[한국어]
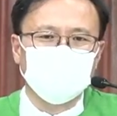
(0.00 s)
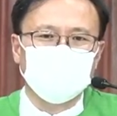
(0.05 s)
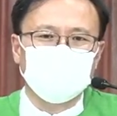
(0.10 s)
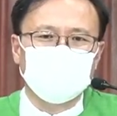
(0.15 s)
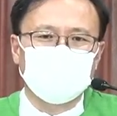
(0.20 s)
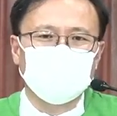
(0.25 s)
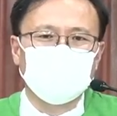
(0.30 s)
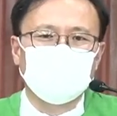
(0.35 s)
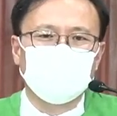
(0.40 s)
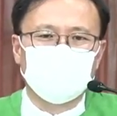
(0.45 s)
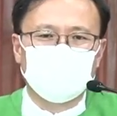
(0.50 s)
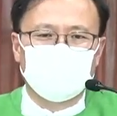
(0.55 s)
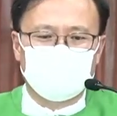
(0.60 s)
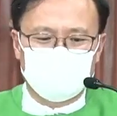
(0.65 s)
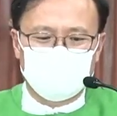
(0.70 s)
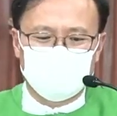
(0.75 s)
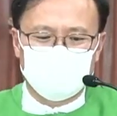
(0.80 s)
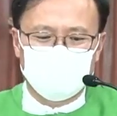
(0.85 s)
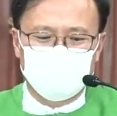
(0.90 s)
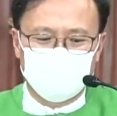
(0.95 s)

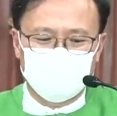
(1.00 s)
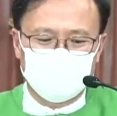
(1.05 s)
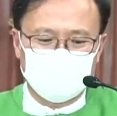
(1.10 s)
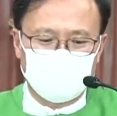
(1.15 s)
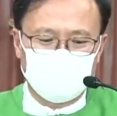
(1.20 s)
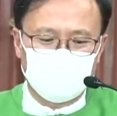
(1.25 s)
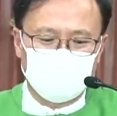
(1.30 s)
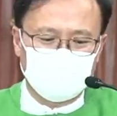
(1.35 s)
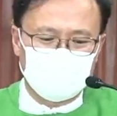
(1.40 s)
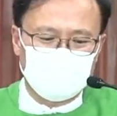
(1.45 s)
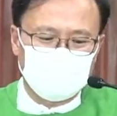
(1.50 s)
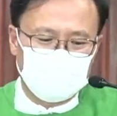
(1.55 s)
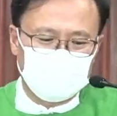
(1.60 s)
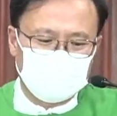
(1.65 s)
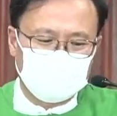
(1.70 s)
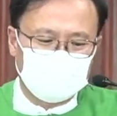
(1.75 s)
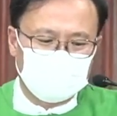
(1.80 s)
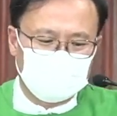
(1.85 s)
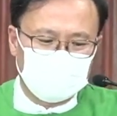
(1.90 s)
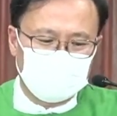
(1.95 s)
내가
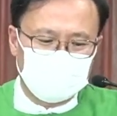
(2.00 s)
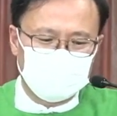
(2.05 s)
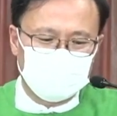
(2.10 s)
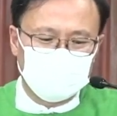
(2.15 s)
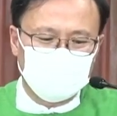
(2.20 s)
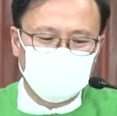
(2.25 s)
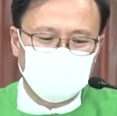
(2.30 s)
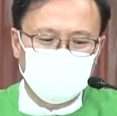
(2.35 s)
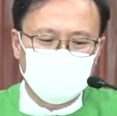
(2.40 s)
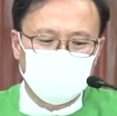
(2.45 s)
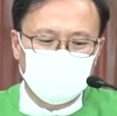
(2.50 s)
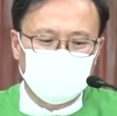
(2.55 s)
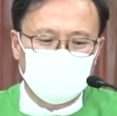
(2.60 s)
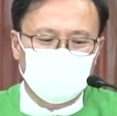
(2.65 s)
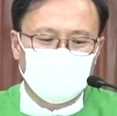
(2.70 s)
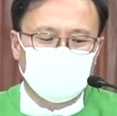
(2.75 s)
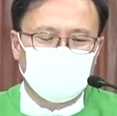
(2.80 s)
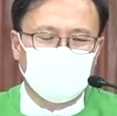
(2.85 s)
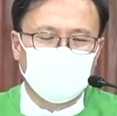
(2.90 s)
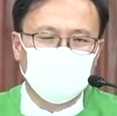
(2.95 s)
살아가면서
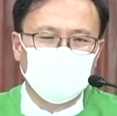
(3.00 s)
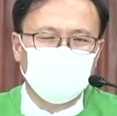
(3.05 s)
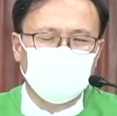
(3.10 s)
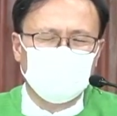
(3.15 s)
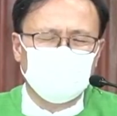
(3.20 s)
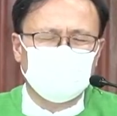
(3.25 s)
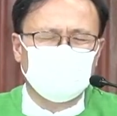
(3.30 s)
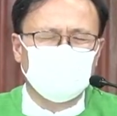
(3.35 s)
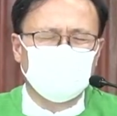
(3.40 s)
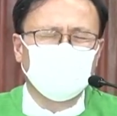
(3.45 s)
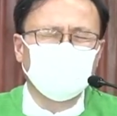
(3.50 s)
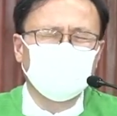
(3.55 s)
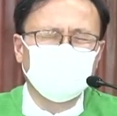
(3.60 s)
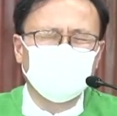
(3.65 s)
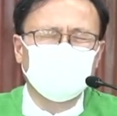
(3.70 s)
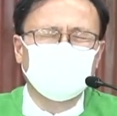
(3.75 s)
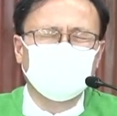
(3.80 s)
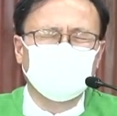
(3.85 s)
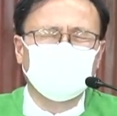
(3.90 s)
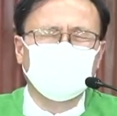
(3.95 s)
만일의
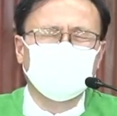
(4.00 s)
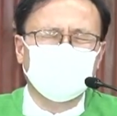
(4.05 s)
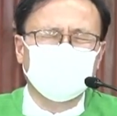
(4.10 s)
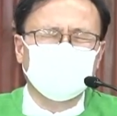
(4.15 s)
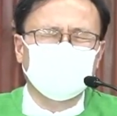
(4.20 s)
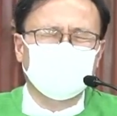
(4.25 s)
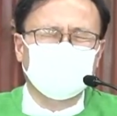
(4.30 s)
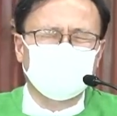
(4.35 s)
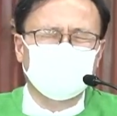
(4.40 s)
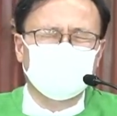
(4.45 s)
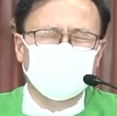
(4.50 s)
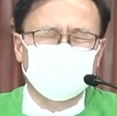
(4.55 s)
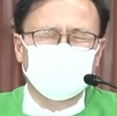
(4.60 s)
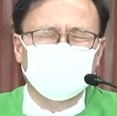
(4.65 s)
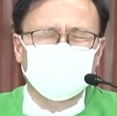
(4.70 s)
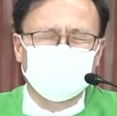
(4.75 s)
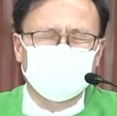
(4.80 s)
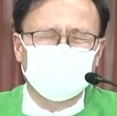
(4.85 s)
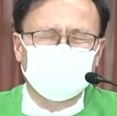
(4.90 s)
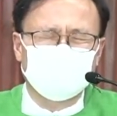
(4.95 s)
종이라고 하는
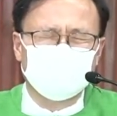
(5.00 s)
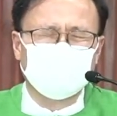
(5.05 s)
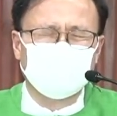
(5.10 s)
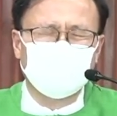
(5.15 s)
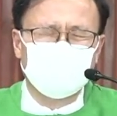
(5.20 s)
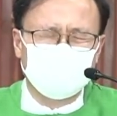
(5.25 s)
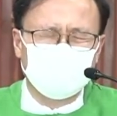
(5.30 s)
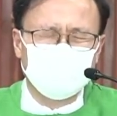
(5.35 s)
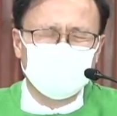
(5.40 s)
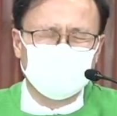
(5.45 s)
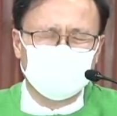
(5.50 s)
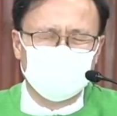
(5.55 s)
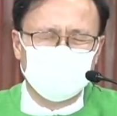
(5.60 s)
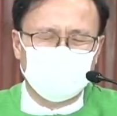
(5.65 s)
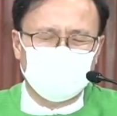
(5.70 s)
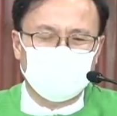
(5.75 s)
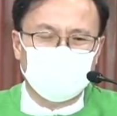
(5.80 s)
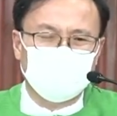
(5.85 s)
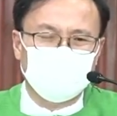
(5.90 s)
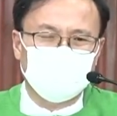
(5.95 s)
삶을
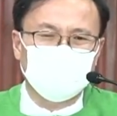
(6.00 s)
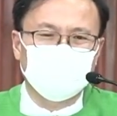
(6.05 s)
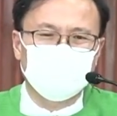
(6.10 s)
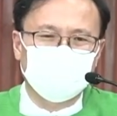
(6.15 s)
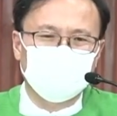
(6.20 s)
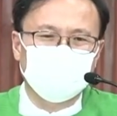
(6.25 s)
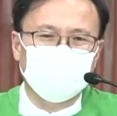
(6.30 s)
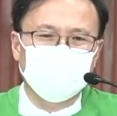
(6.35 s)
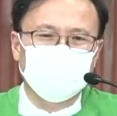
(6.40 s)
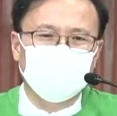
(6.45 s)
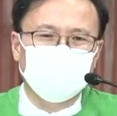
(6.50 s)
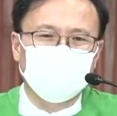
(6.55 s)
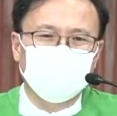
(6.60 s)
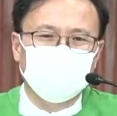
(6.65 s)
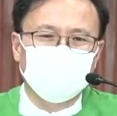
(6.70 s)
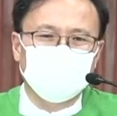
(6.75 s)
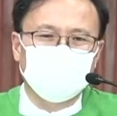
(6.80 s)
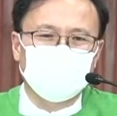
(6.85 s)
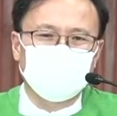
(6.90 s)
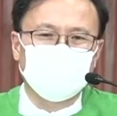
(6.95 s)
산다.
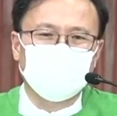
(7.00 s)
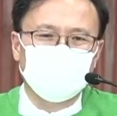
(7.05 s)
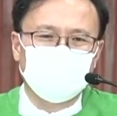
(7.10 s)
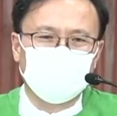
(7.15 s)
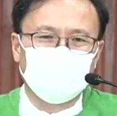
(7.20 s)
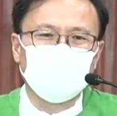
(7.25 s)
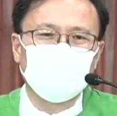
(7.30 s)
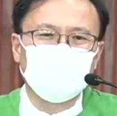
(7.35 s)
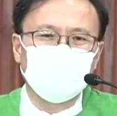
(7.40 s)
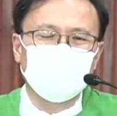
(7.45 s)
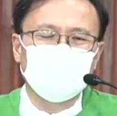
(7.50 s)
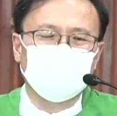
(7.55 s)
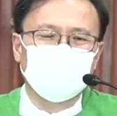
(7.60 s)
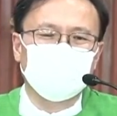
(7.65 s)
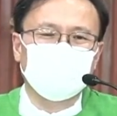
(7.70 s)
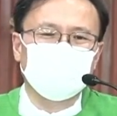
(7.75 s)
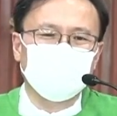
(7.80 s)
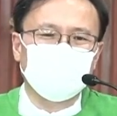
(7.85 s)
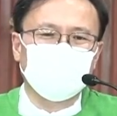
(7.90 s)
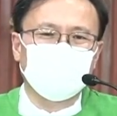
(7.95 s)
내가 종이기
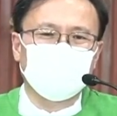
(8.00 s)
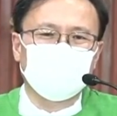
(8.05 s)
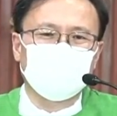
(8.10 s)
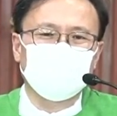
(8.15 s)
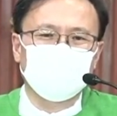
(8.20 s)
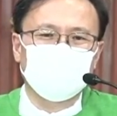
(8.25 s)
때문에